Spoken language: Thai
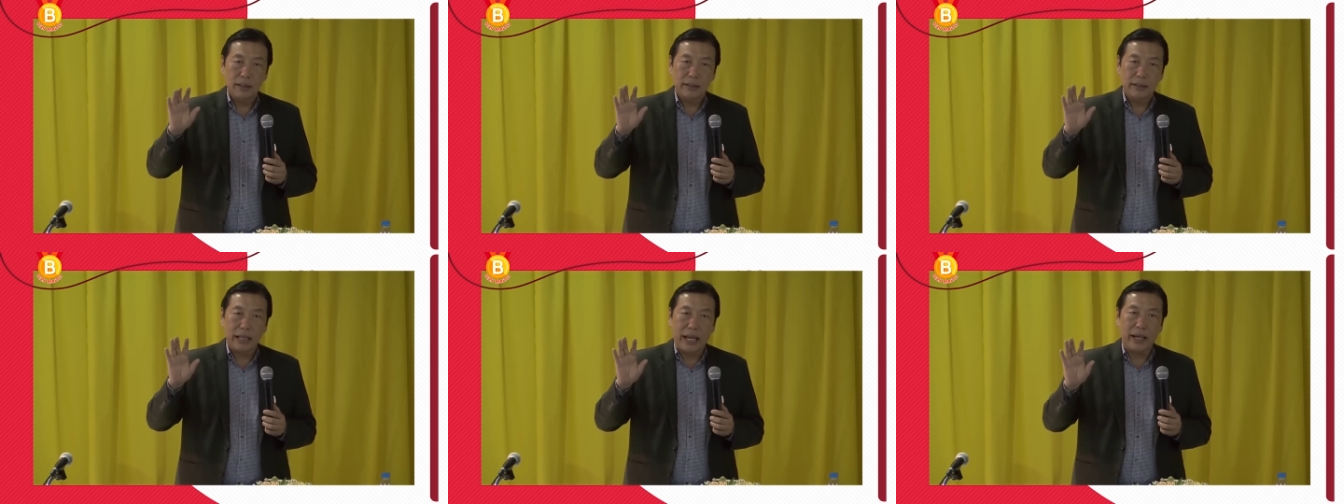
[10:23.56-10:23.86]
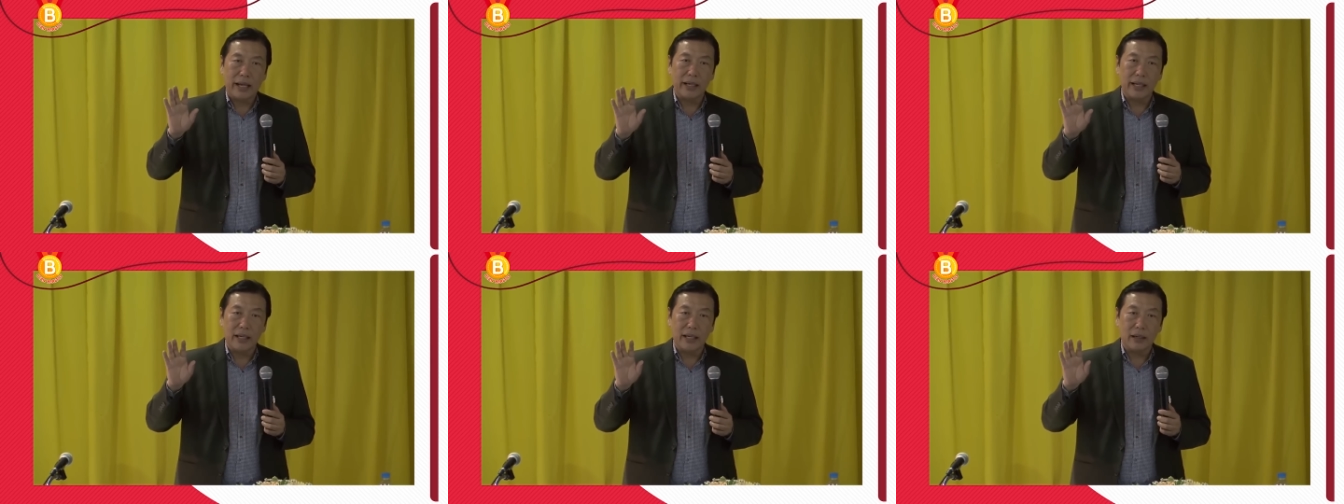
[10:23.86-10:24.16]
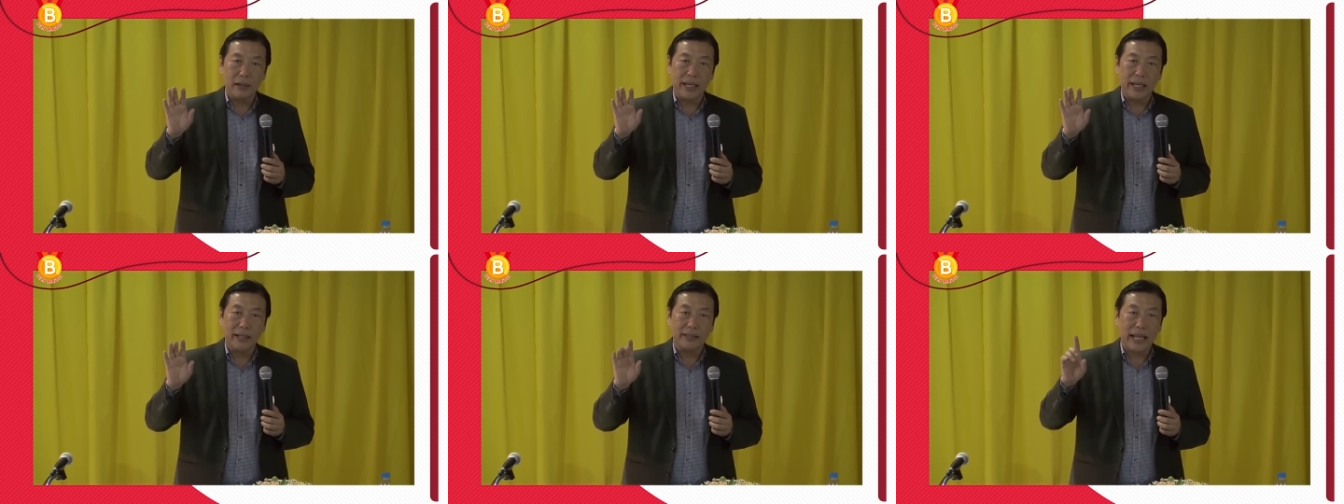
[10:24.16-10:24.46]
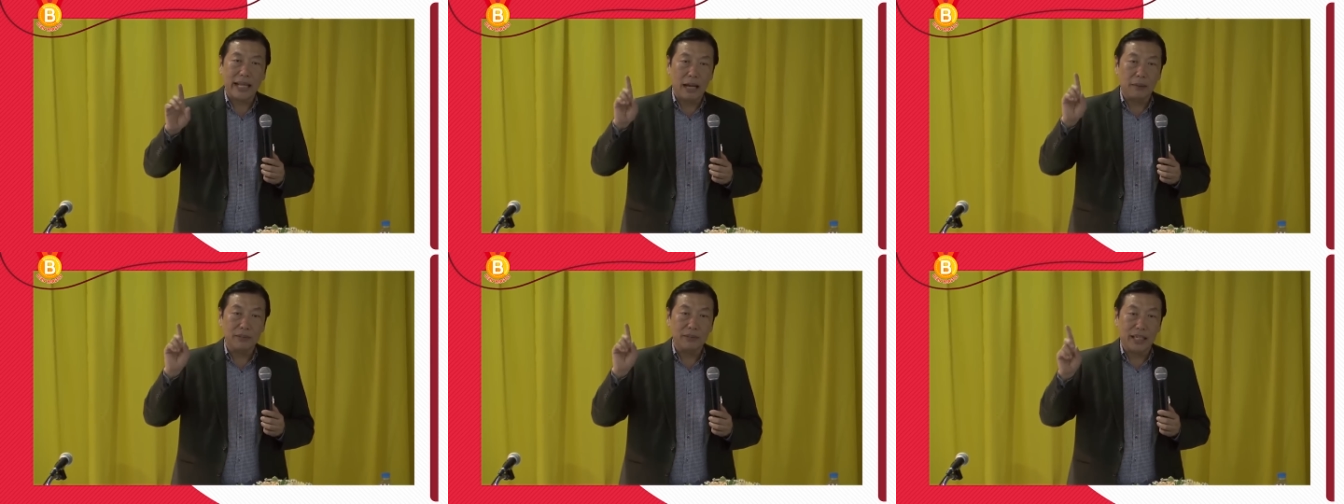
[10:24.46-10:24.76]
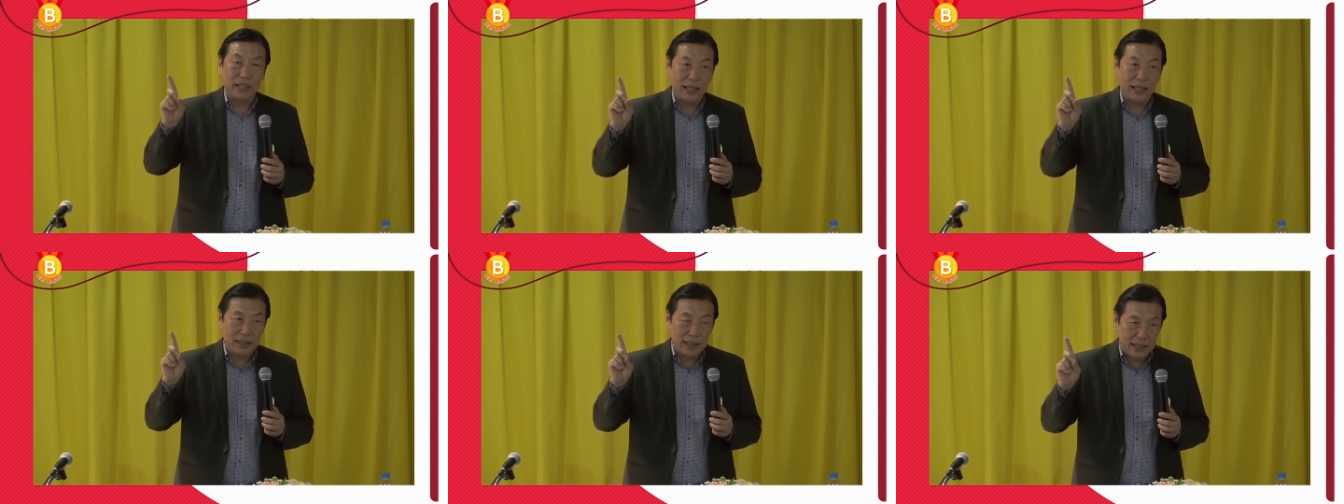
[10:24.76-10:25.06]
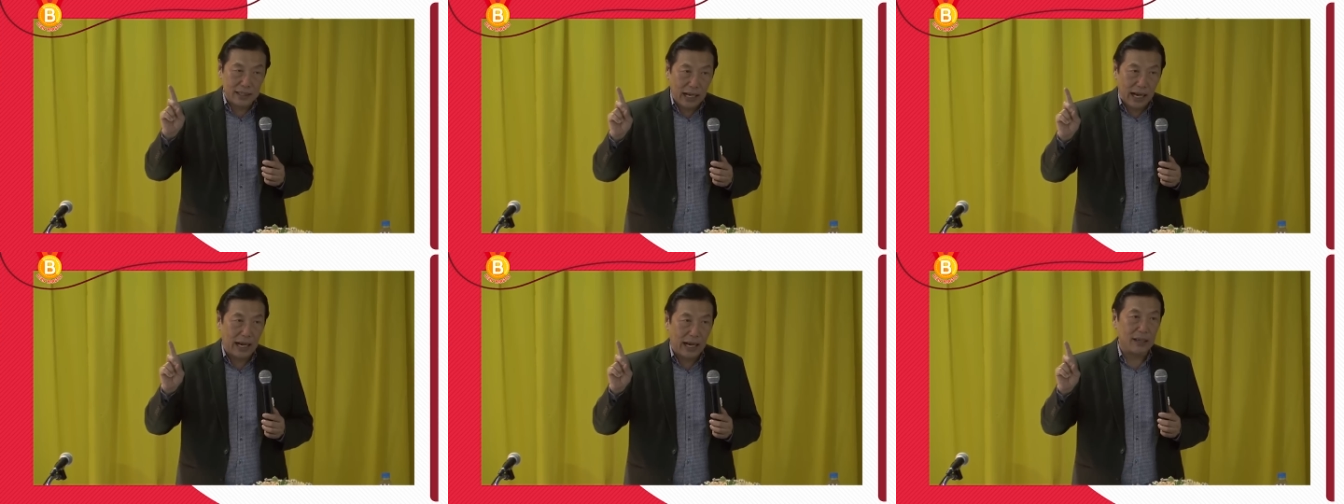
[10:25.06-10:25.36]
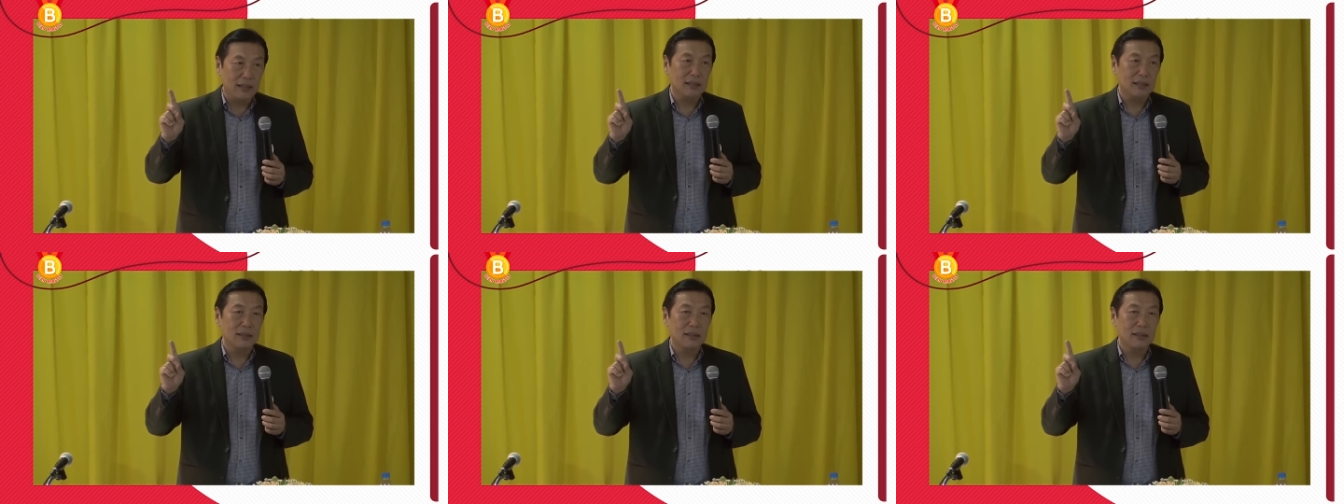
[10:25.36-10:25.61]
ในอดีตเรากินตามสัญชาตญาณ